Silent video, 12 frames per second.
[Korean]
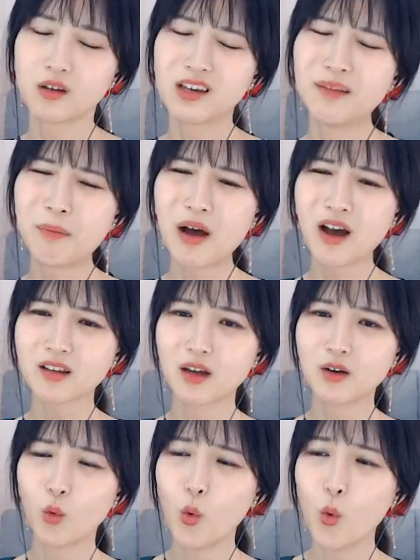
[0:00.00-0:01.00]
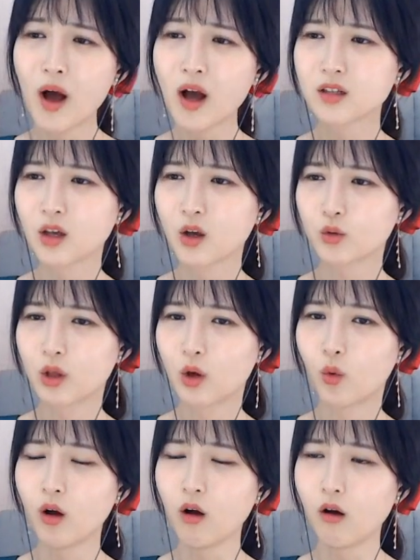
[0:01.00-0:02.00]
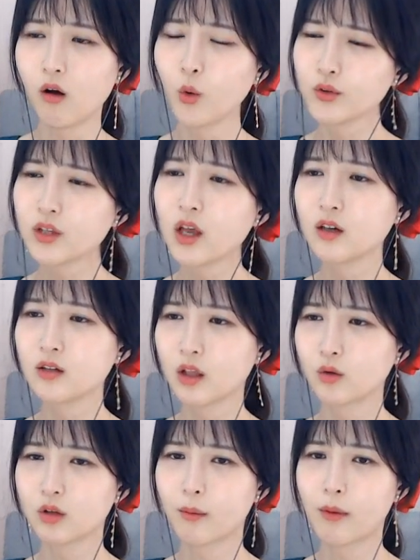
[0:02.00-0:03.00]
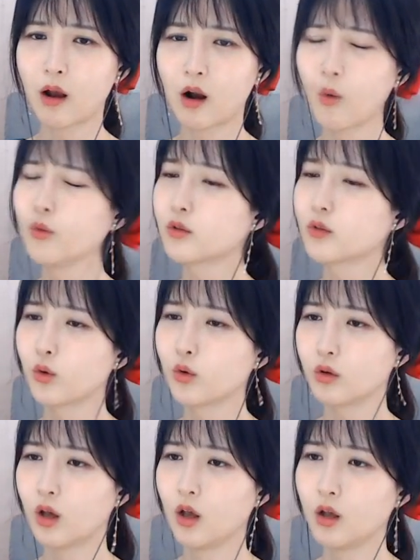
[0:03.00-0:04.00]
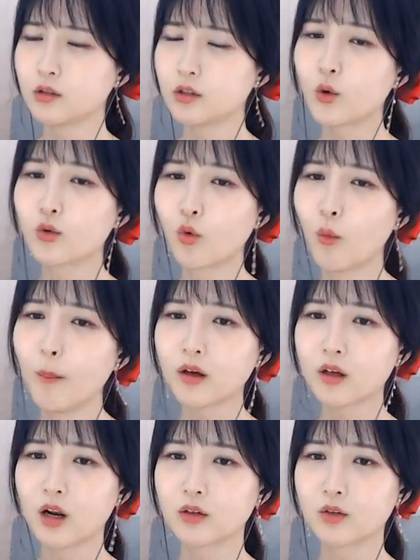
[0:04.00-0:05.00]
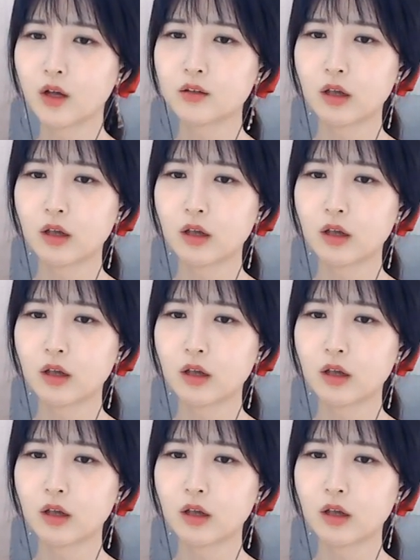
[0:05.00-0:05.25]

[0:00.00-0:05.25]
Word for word: 길빵에 대한 로망이 생겼다고요? 혼자 하세요 제발. 혼자 저 시골 논밭길 가서